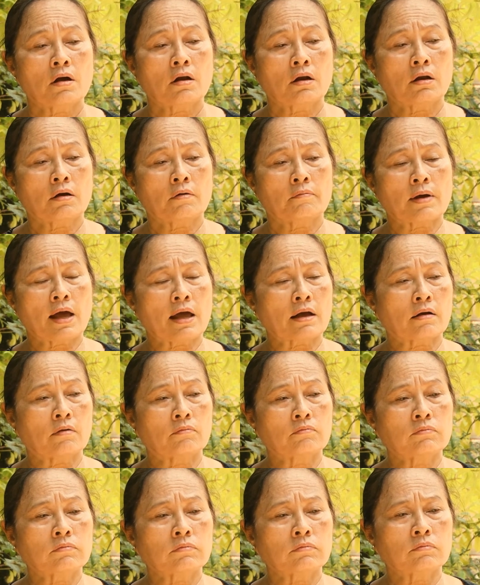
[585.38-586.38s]
là mẹ
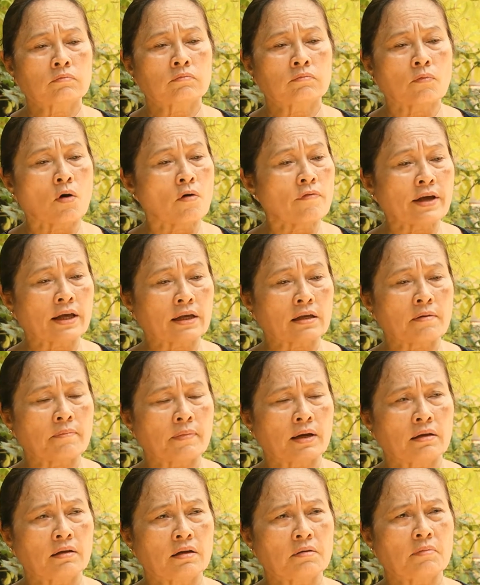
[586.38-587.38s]
cũng bảo vệ cho
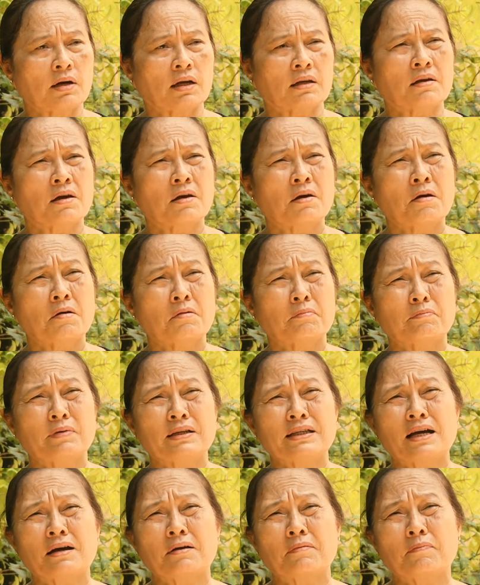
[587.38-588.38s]
mình nhưng mà
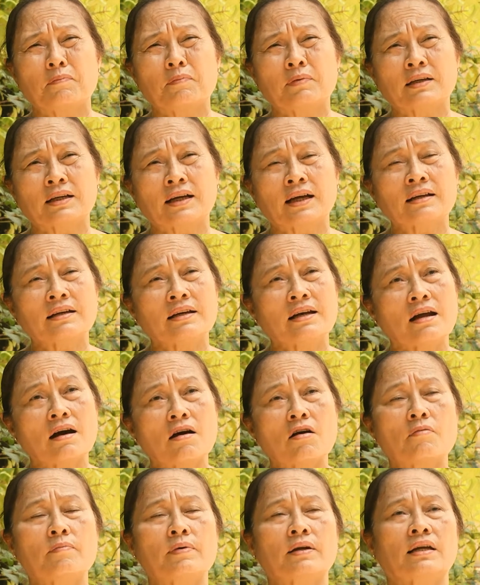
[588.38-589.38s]
bây giờ mình cách
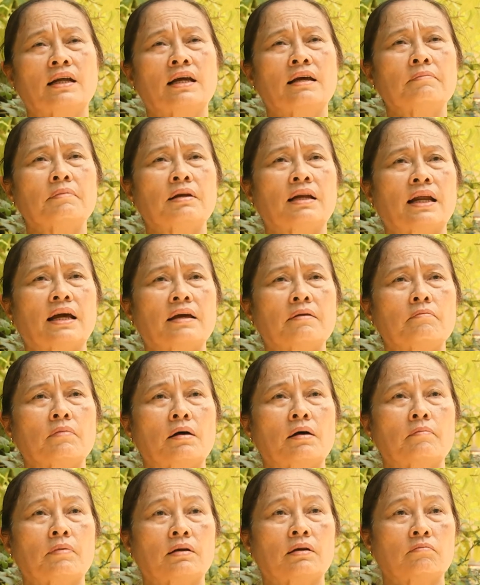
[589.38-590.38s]
nào mình để mình lên
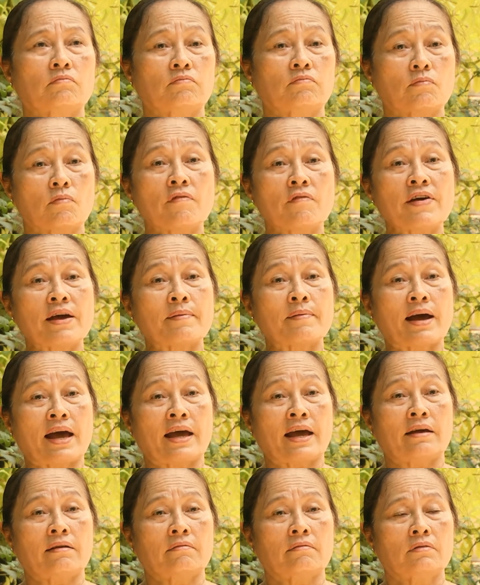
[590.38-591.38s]
mà mình bảo vệ
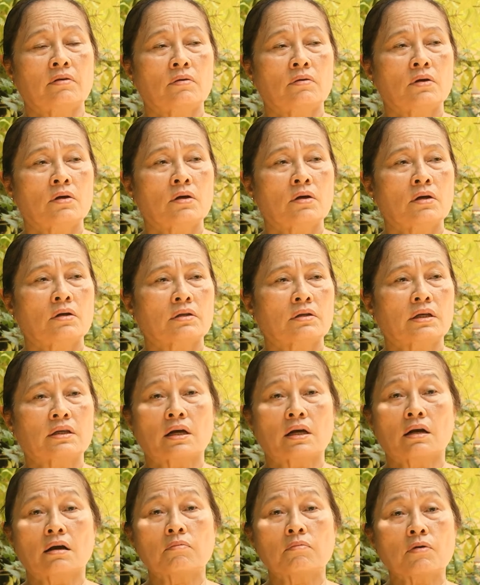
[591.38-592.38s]
mẹ thì
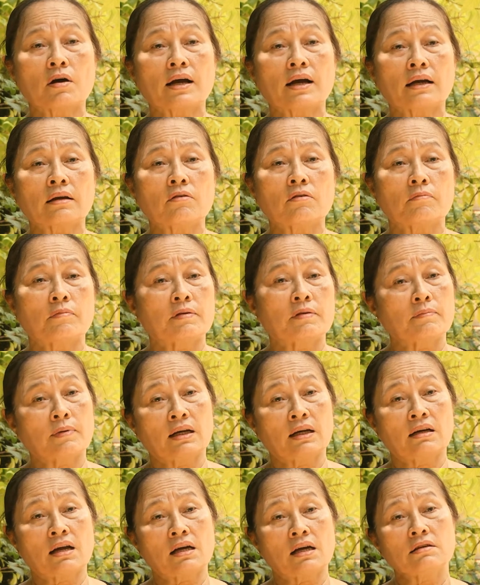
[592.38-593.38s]
trời không có cách nào mình
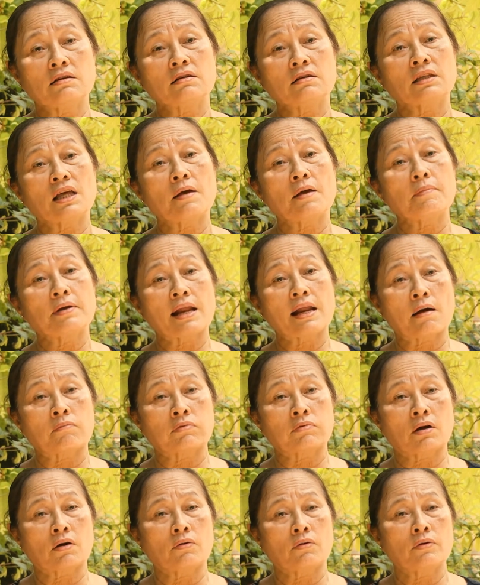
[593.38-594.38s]
mình ở dưới thế bị
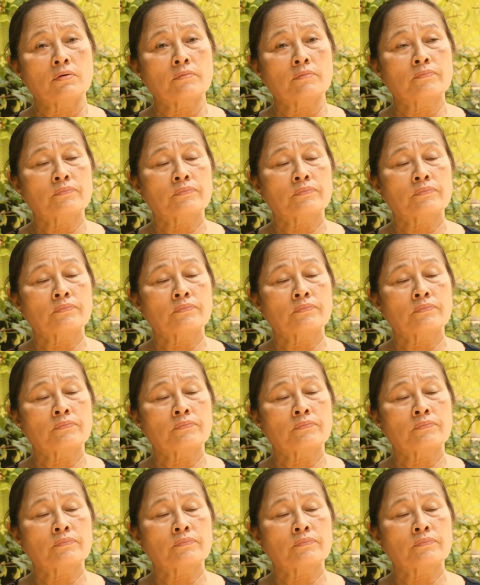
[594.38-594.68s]
động rồi